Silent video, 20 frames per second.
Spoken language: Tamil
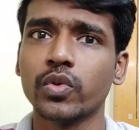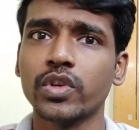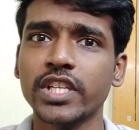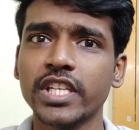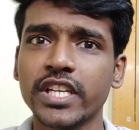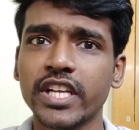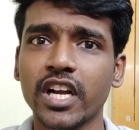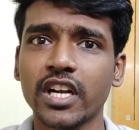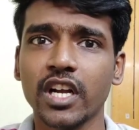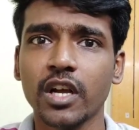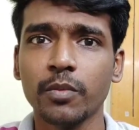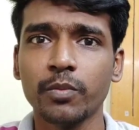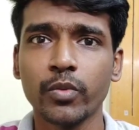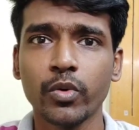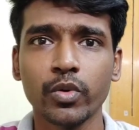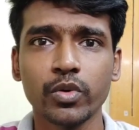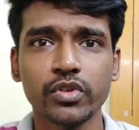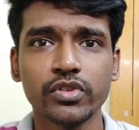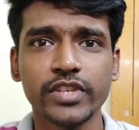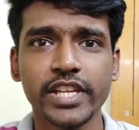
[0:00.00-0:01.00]
சொல்லியிருக்காங்க
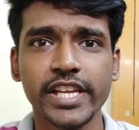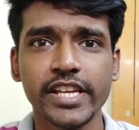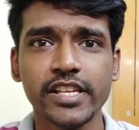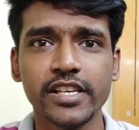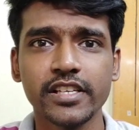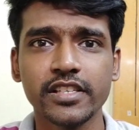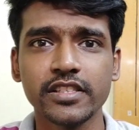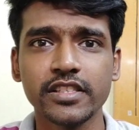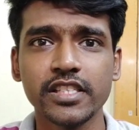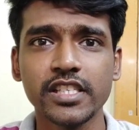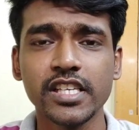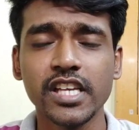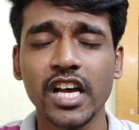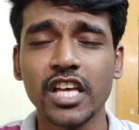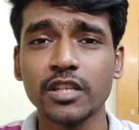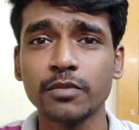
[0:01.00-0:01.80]
போக்கோ சைட்லேருந்து